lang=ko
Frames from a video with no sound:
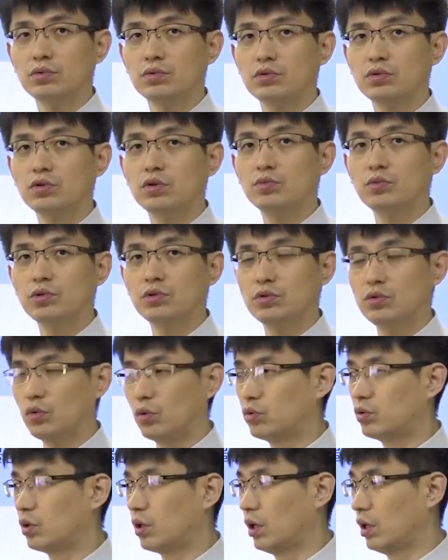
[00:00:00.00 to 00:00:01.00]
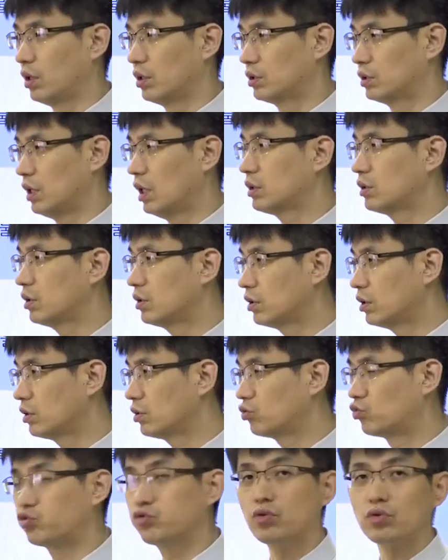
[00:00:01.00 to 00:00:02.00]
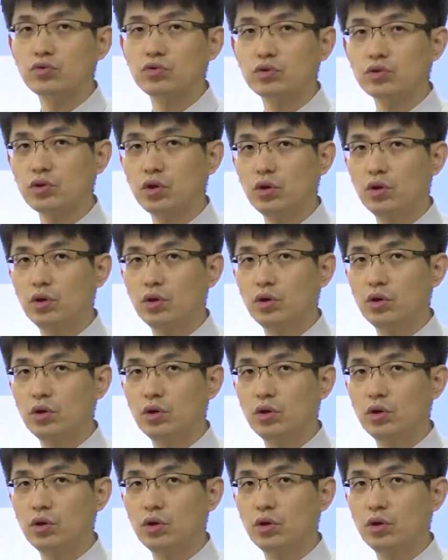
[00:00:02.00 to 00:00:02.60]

그러면은 어떻게 생산량이 줄어들죠?